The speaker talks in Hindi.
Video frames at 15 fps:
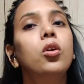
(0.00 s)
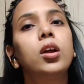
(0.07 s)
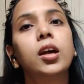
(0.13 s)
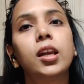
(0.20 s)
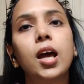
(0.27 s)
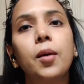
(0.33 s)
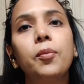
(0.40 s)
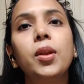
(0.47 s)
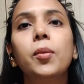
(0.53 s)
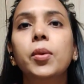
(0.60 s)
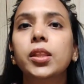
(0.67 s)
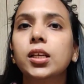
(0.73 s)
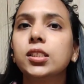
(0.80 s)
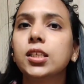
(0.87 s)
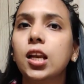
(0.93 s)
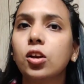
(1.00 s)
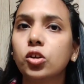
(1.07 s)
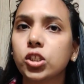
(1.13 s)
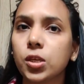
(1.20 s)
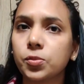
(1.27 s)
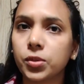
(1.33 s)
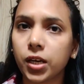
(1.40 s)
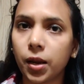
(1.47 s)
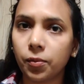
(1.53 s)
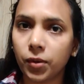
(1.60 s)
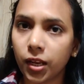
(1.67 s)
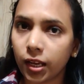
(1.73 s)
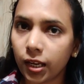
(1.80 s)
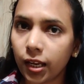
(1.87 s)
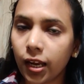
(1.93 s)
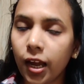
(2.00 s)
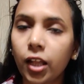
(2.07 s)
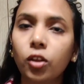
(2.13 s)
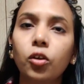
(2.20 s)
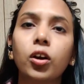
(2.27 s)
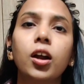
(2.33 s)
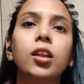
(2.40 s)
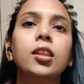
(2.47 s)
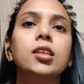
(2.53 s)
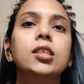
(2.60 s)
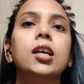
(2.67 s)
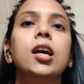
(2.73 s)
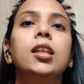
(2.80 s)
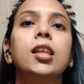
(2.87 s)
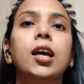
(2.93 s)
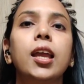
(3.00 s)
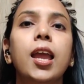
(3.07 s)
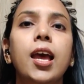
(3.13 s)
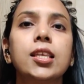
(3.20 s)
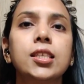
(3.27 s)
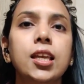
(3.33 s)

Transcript: और अगर आपने अभी तक चैनल को सब्सक्राइब नहीं किया है तो कर दीजिएगा ताकि